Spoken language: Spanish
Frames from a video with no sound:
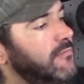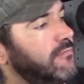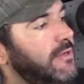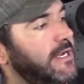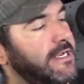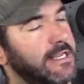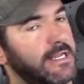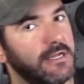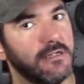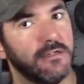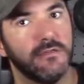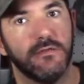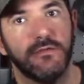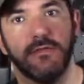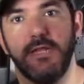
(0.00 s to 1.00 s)
para
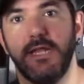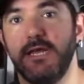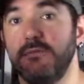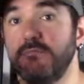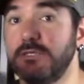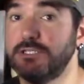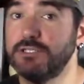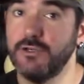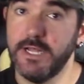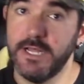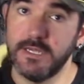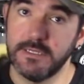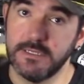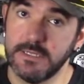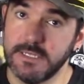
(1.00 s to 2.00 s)
la
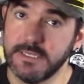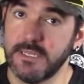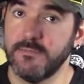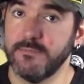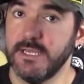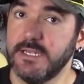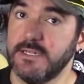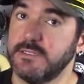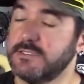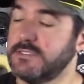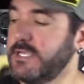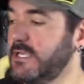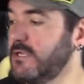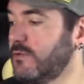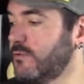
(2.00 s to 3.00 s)
emisora que también
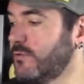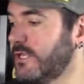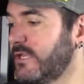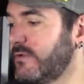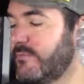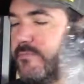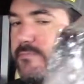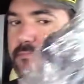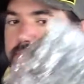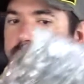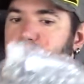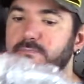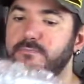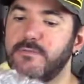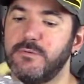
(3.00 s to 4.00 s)
se incluye.
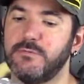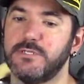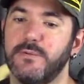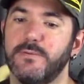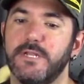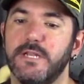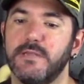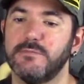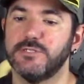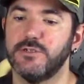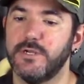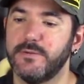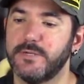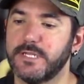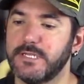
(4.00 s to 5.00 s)
Vamos a abrir la
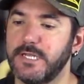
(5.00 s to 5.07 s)
emisora a ver qué